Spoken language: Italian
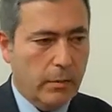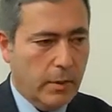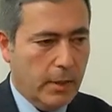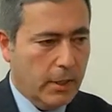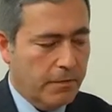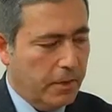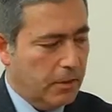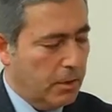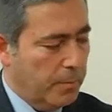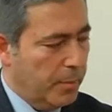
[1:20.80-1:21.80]
quello che il
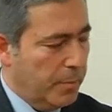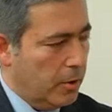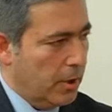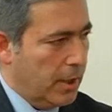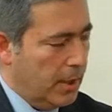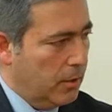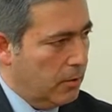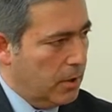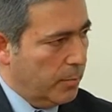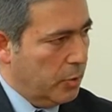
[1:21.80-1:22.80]
fatto che Peppino Ranalli
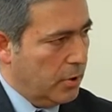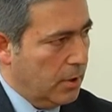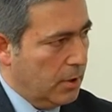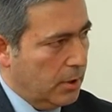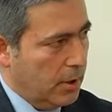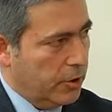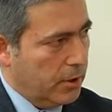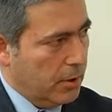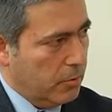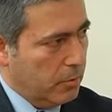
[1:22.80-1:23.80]
non sia più sindaco della
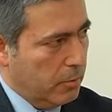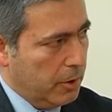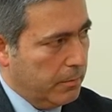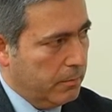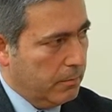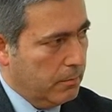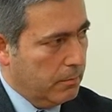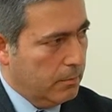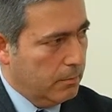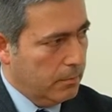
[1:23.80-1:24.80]
città di Sulmona. Il primo